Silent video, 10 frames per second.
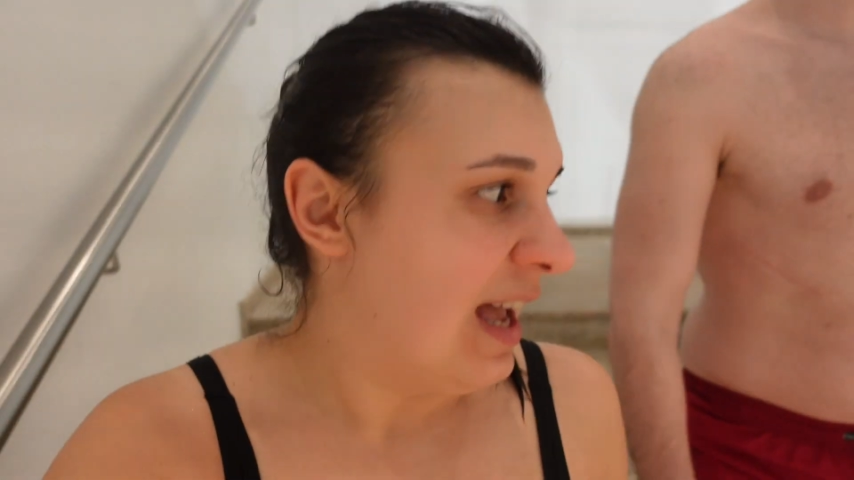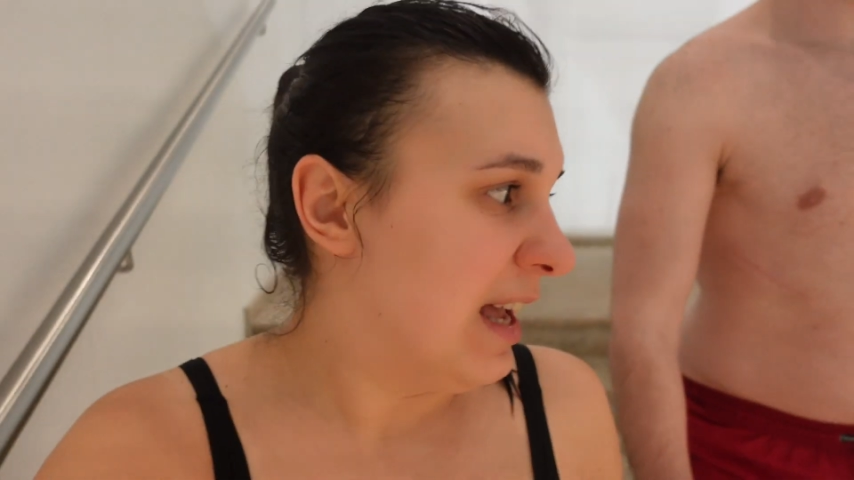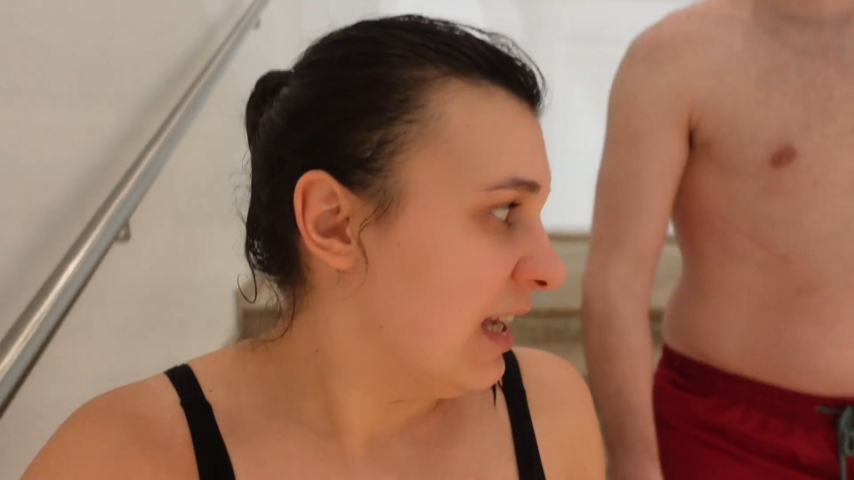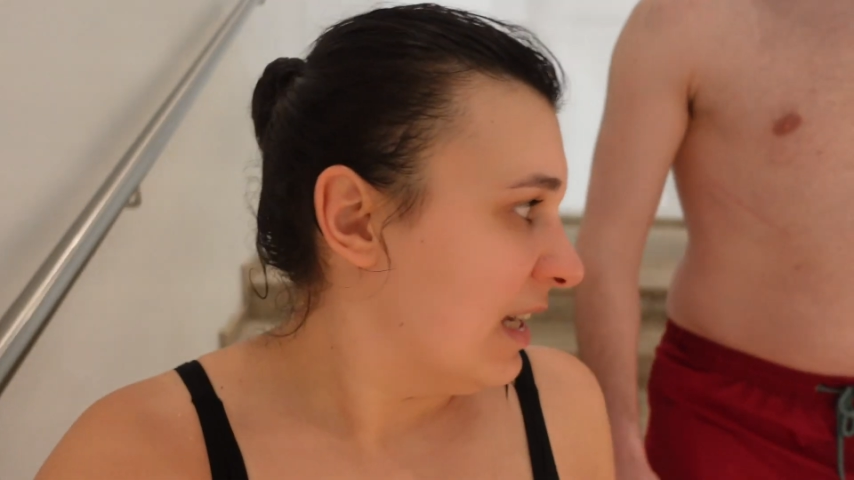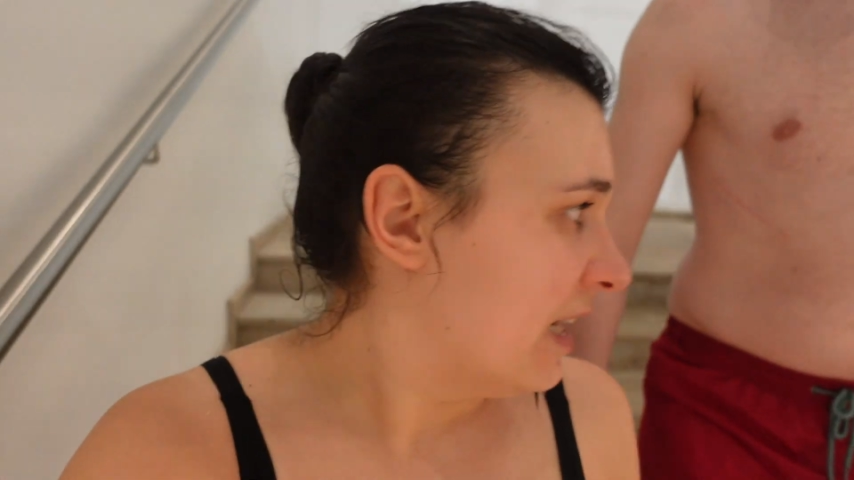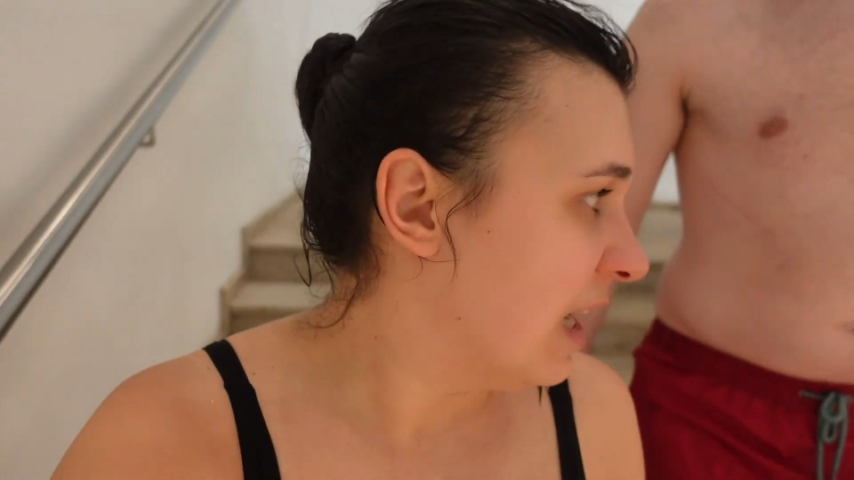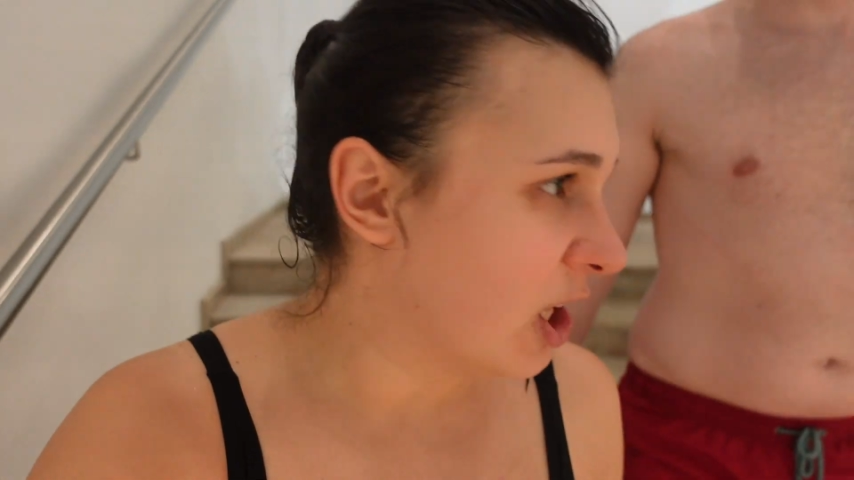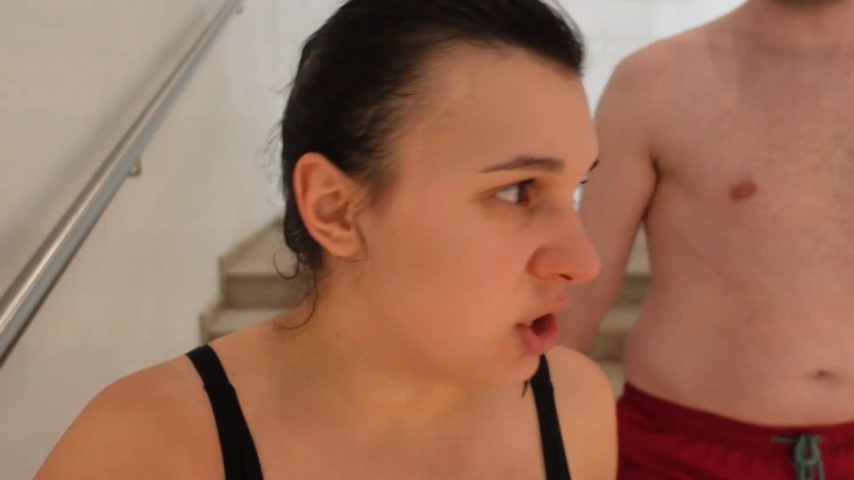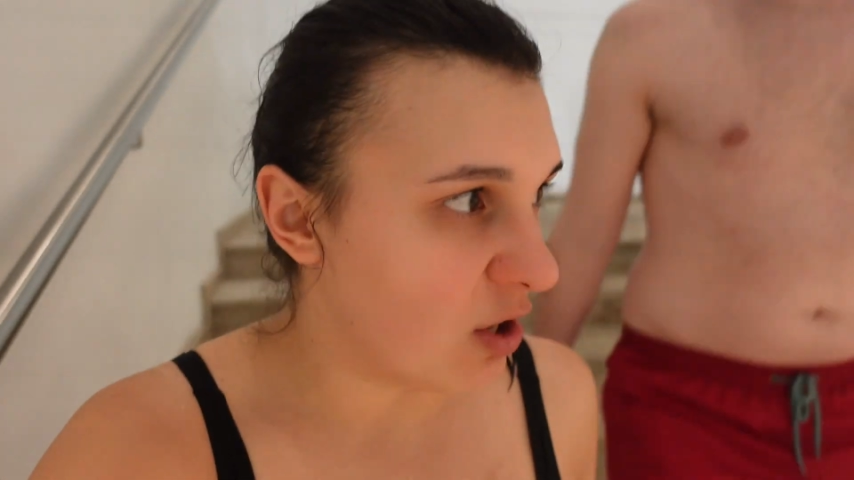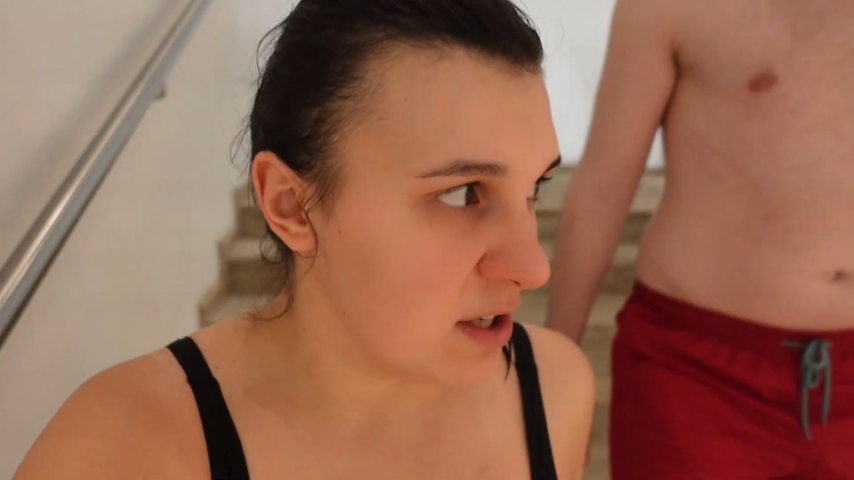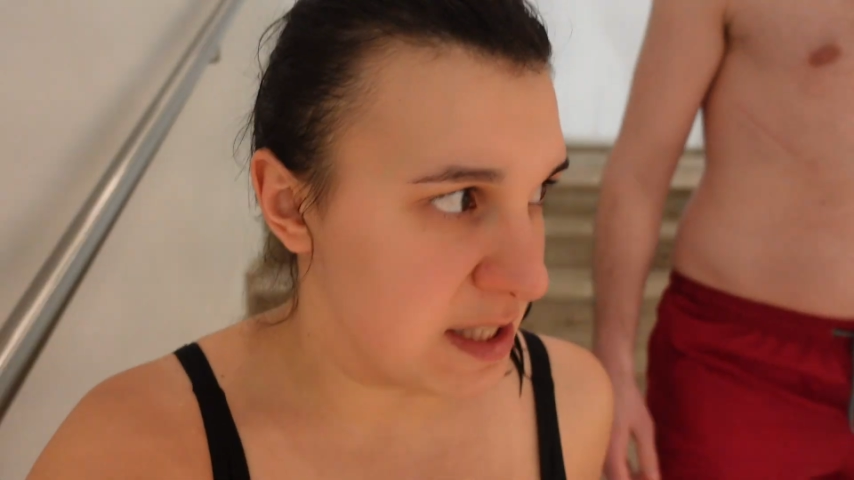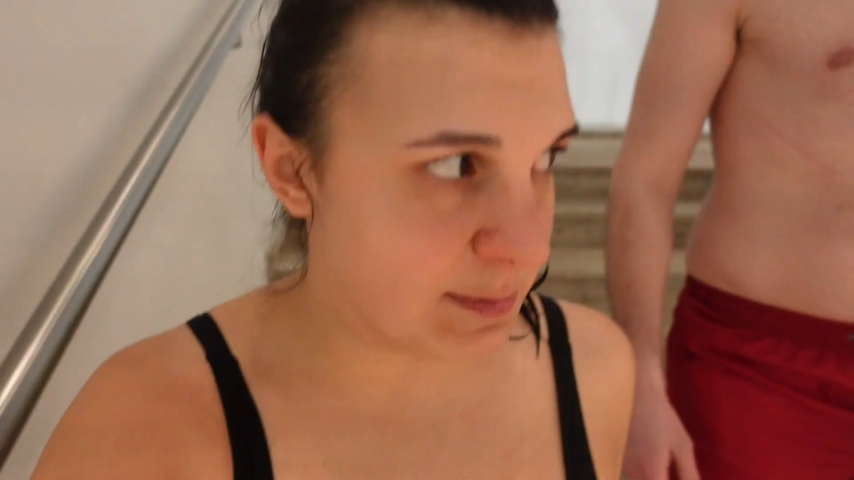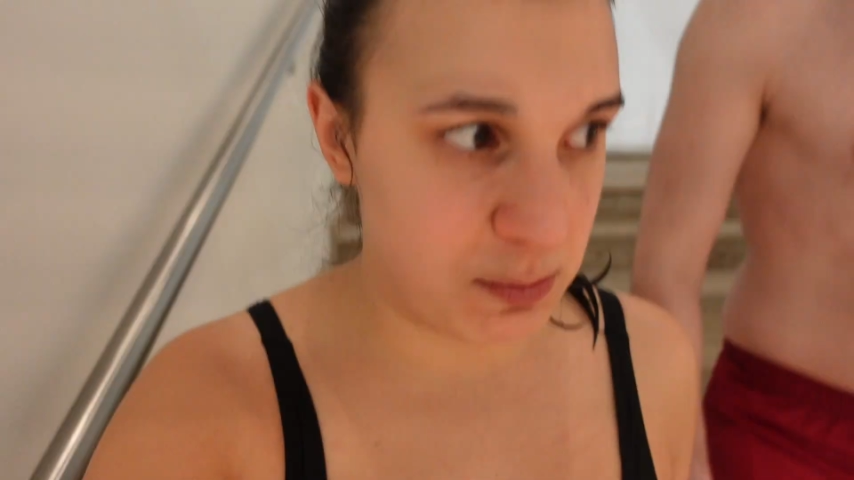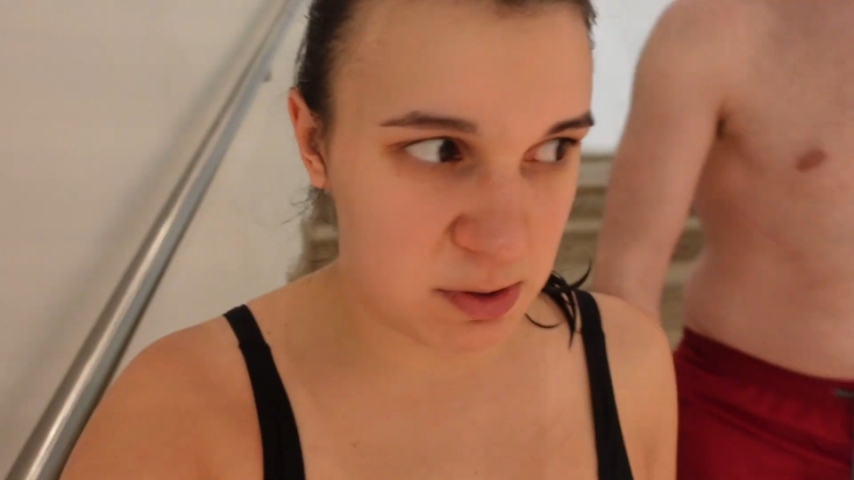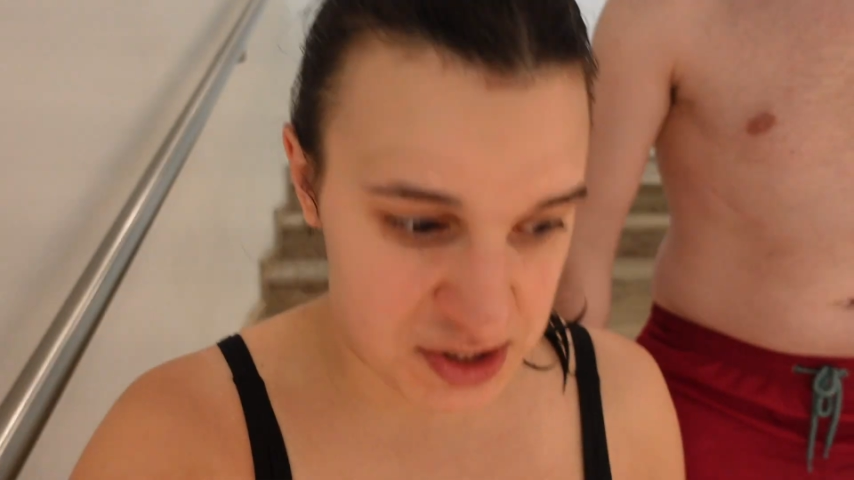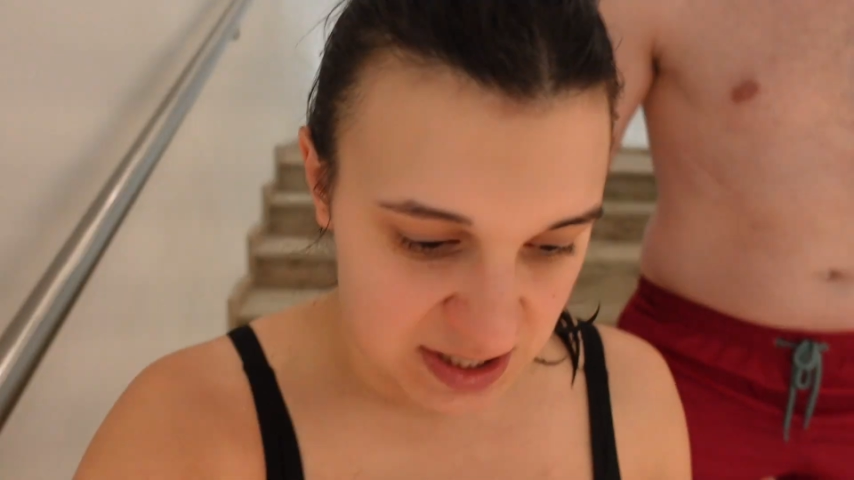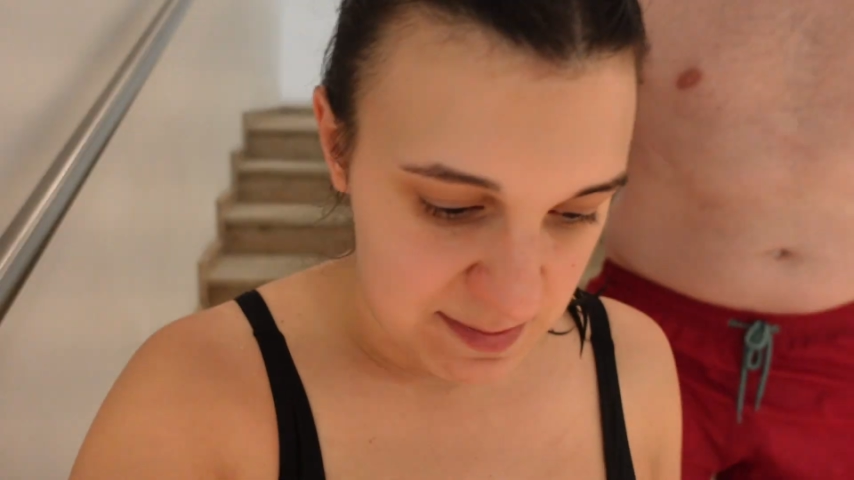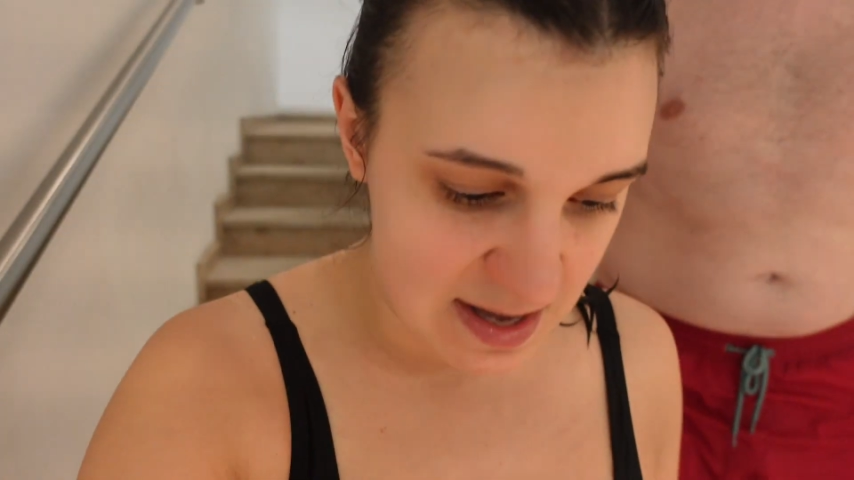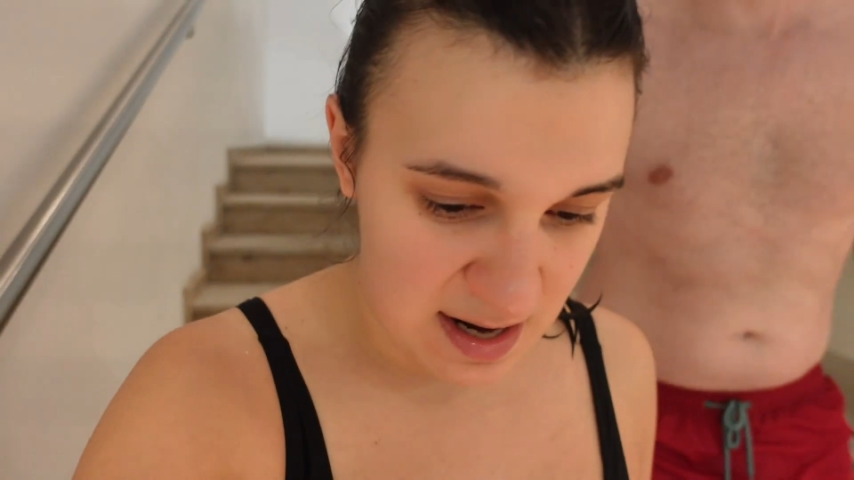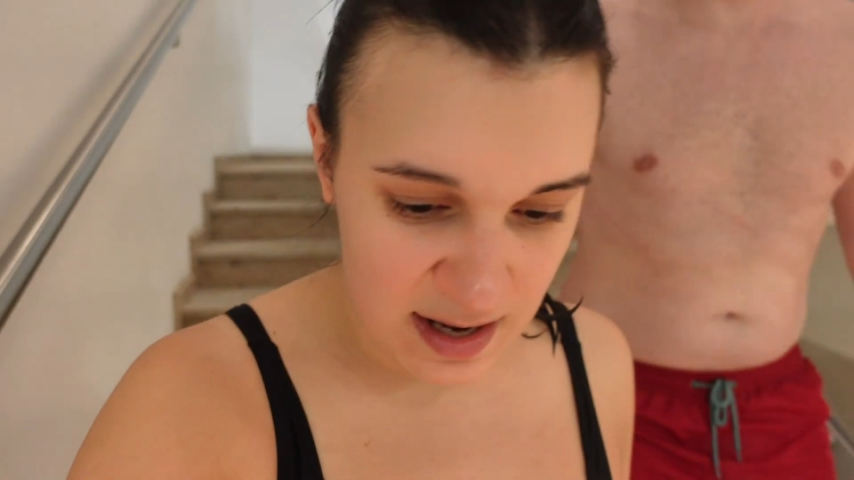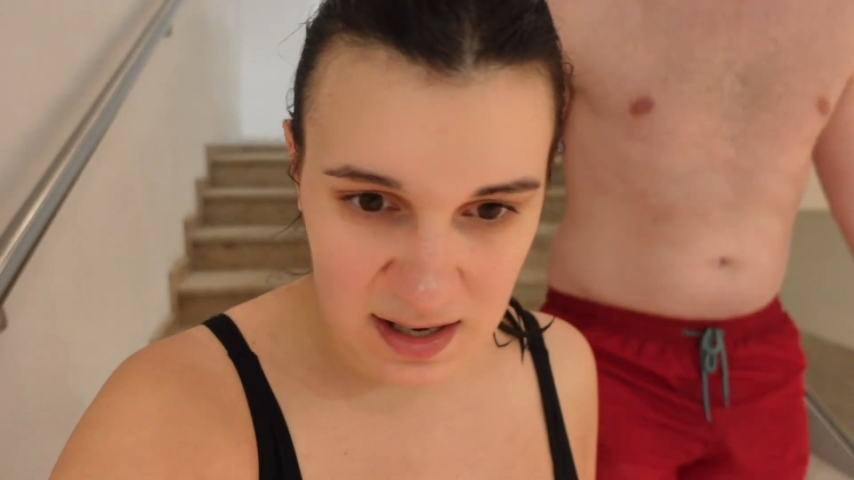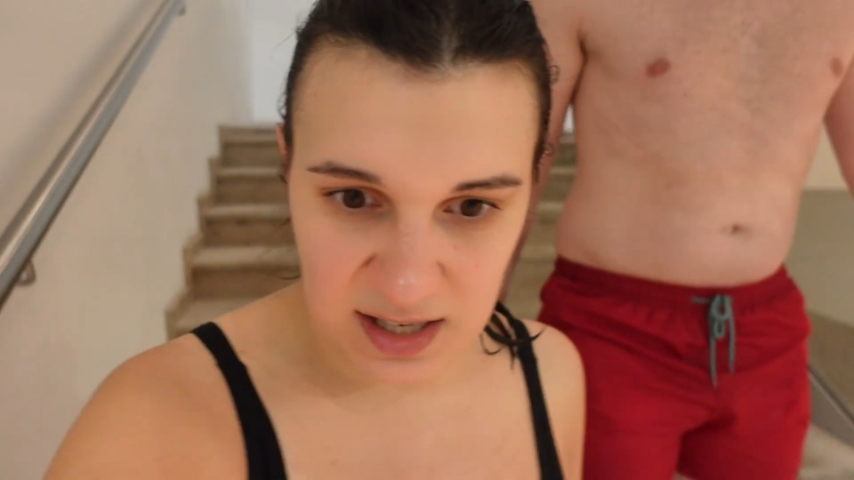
E, no, idziemy ogłosić kamerę,